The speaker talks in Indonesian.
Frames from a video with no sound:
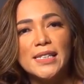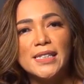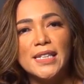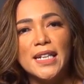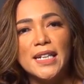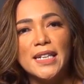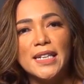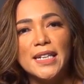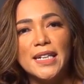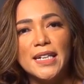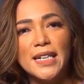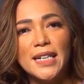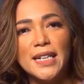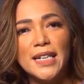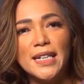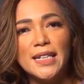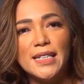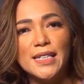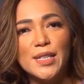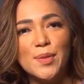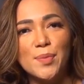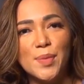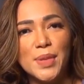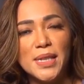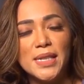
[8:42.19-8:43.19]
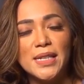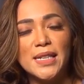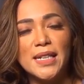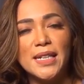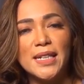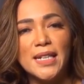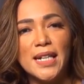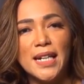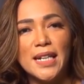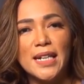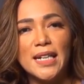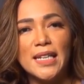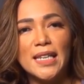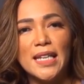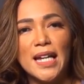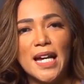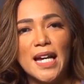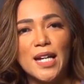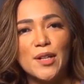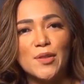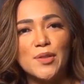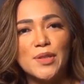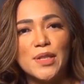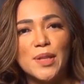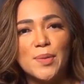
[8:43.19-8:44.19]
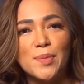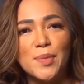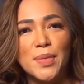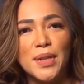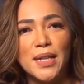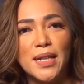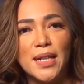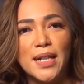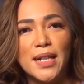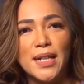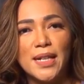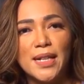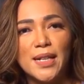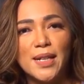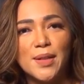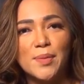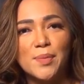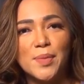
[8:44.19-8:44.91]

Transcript: Jadi semestinya kita harus lebih